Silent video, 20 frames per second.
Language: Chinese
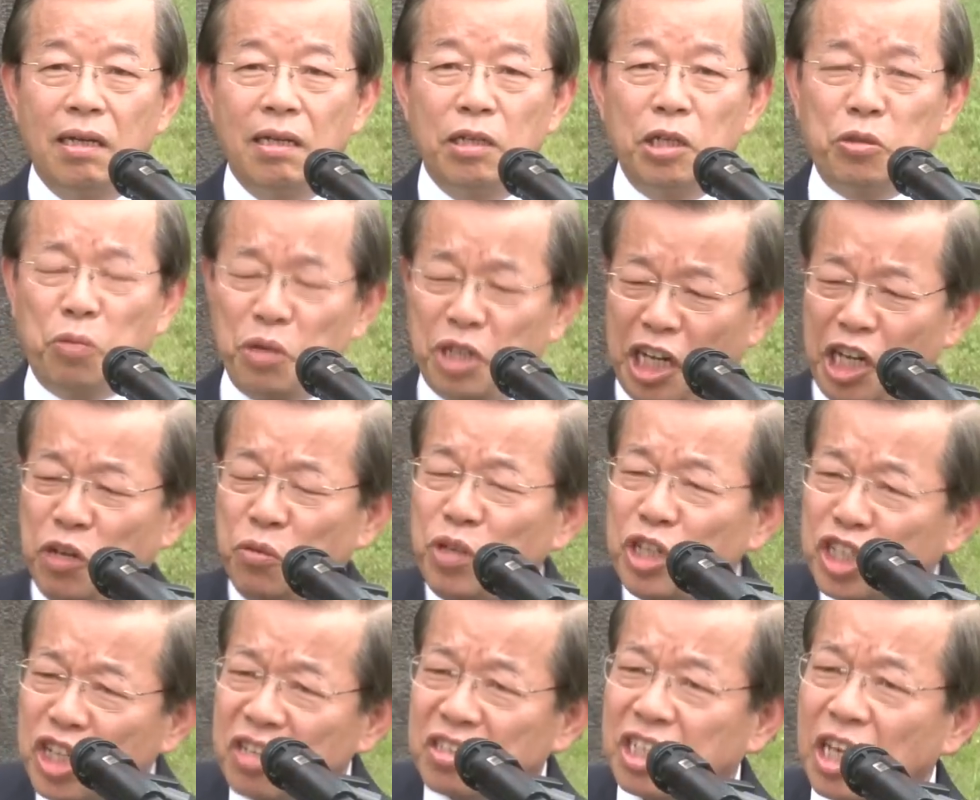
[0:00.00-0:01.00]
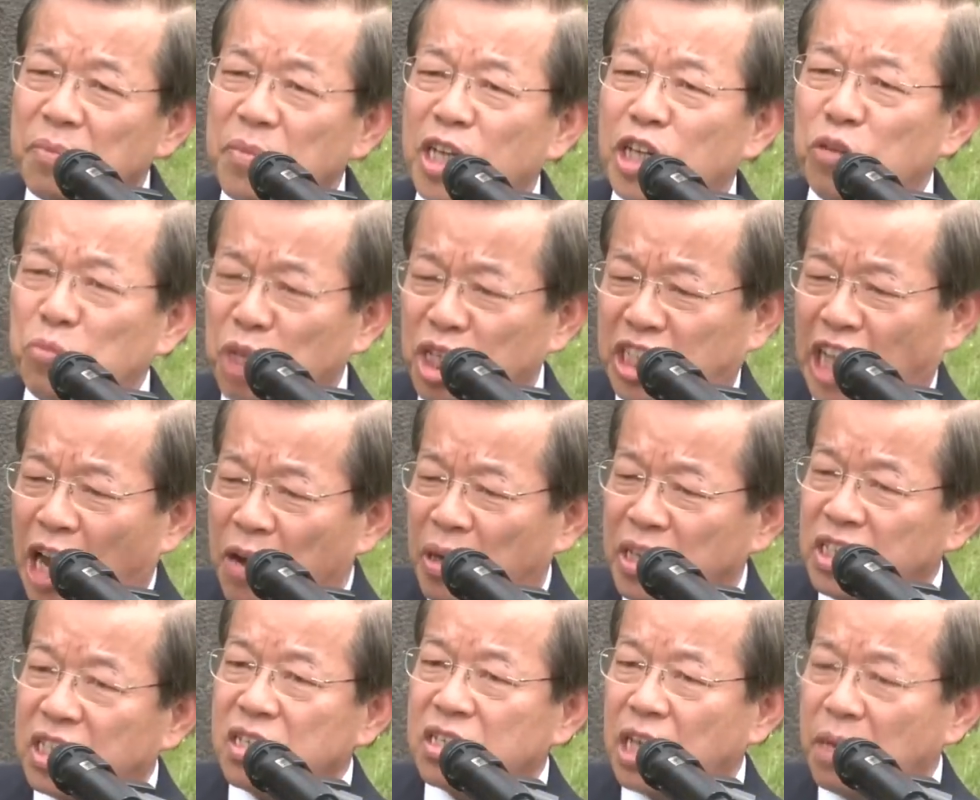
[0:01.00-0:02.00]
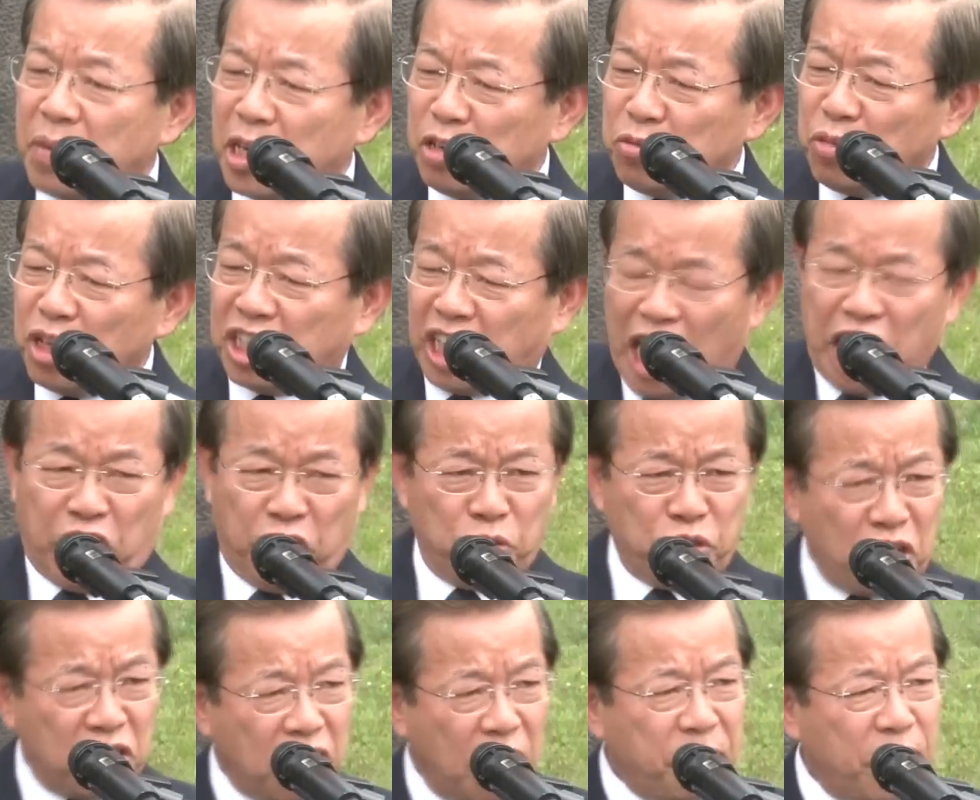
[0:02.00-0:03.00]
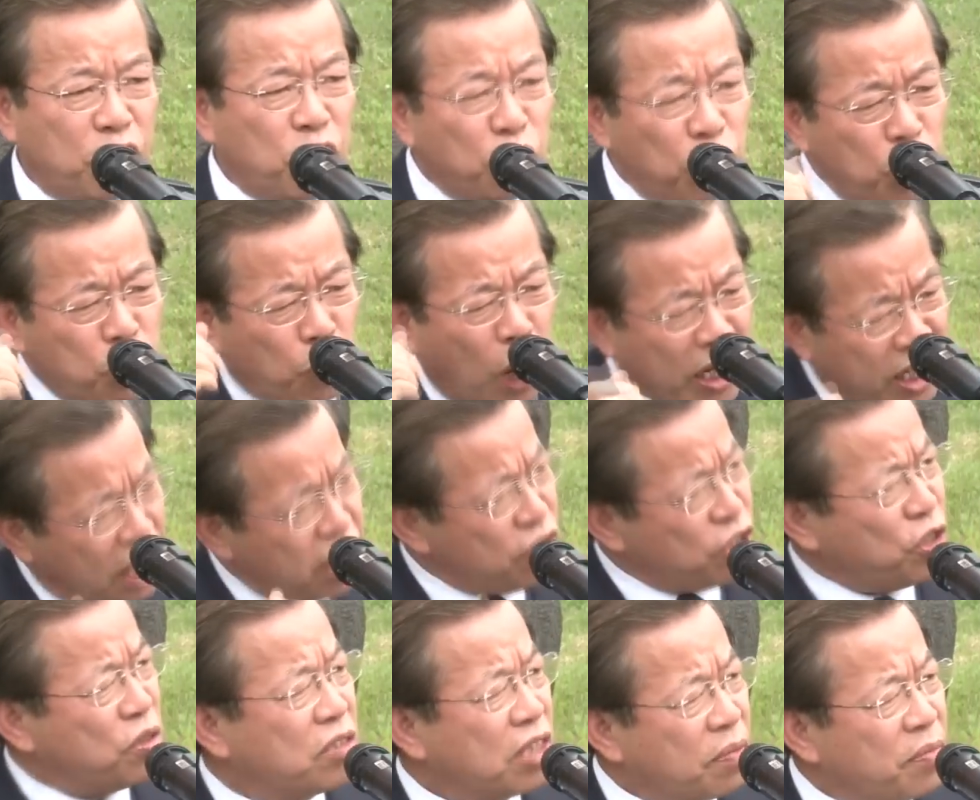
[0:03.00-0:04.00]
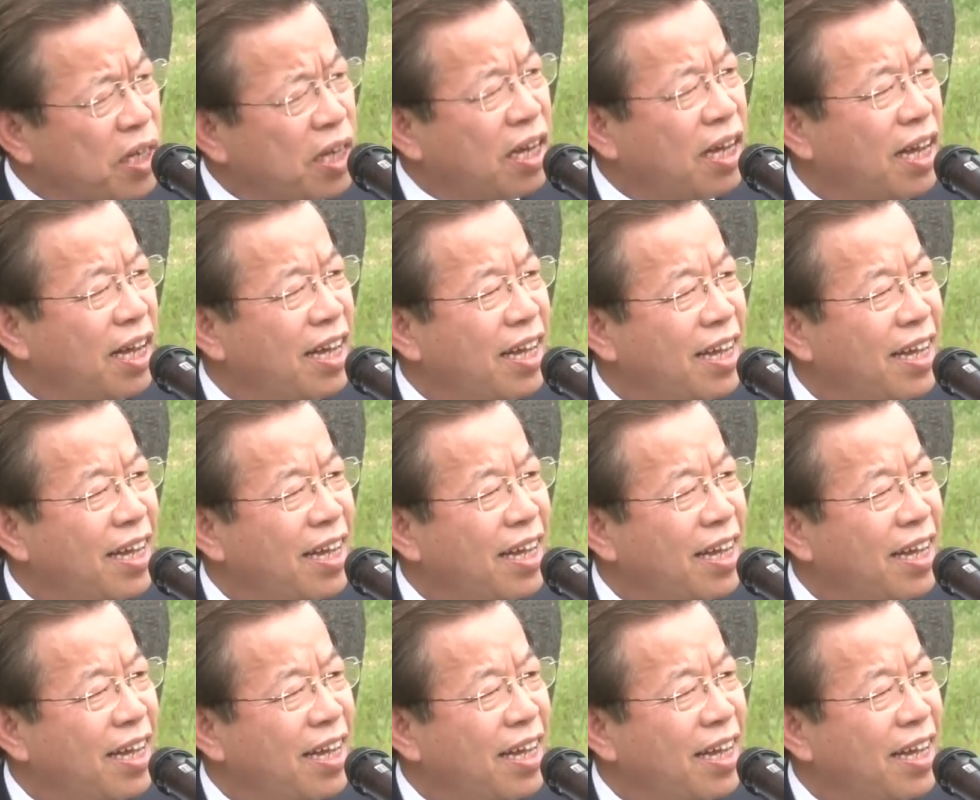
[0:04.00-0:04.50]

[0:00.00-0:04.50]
你对人类做啥物？你对台湾做啥物？你对地球做啥物？你对环境做啥物啊？